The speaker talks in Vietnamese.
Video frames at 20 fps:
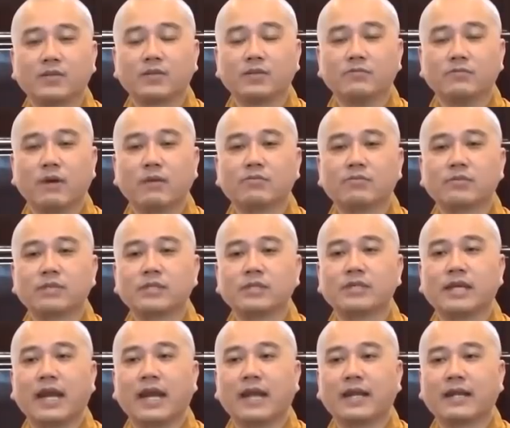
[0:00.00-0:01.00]
để tôi móc
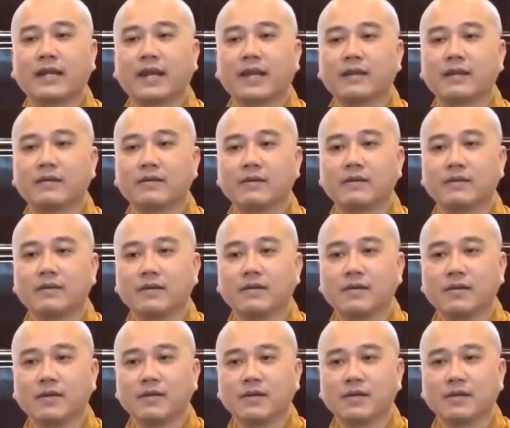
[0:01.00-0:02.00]
trứng gà ra,
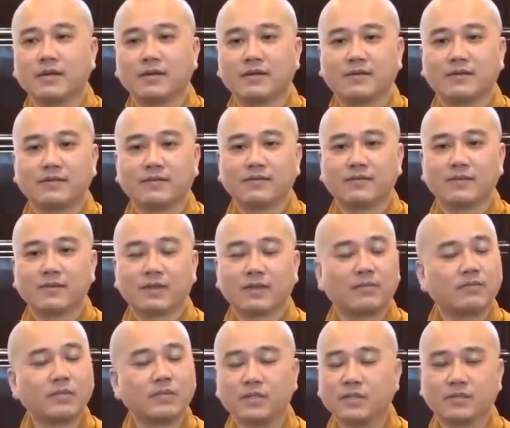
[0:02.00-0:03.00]

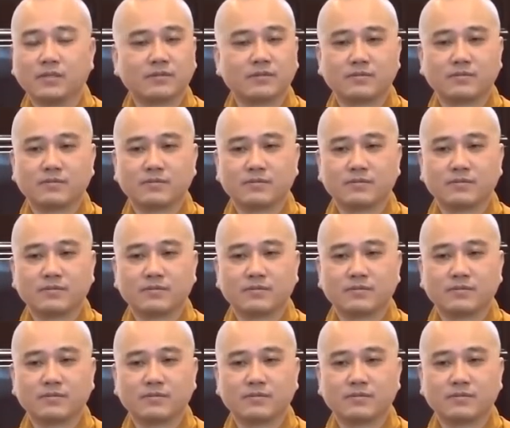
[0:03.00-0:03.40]
không được.